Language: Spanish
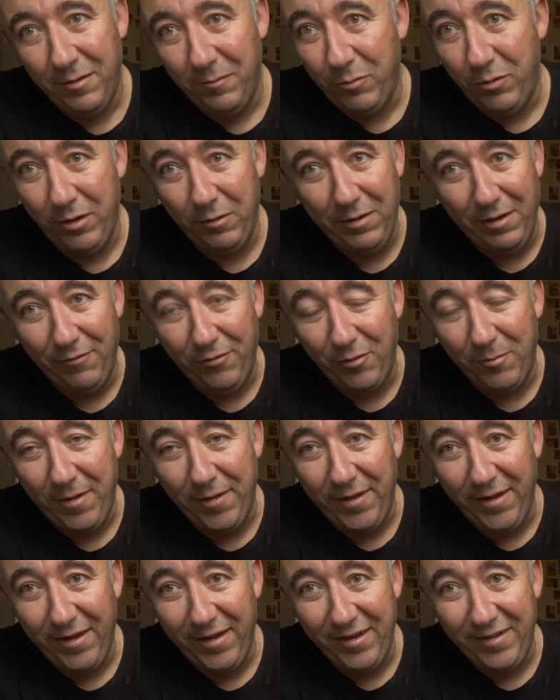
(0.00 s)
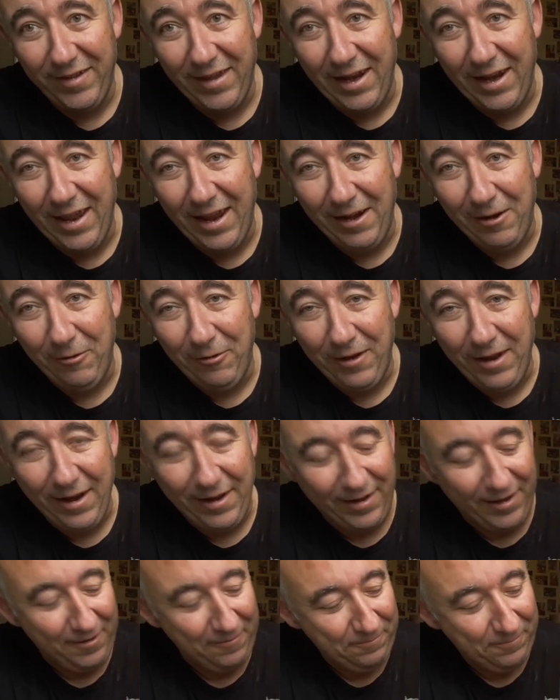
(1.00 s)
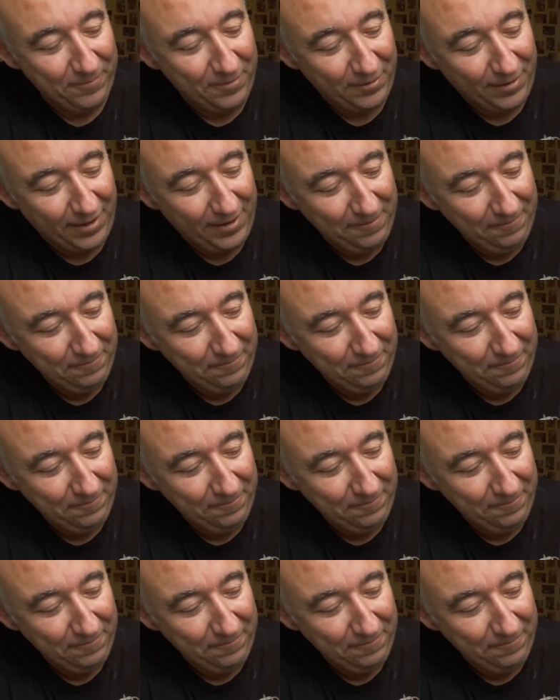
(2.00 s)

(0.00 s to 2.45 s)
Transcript: pues es una forma de alejarlo de la red, ¿ok?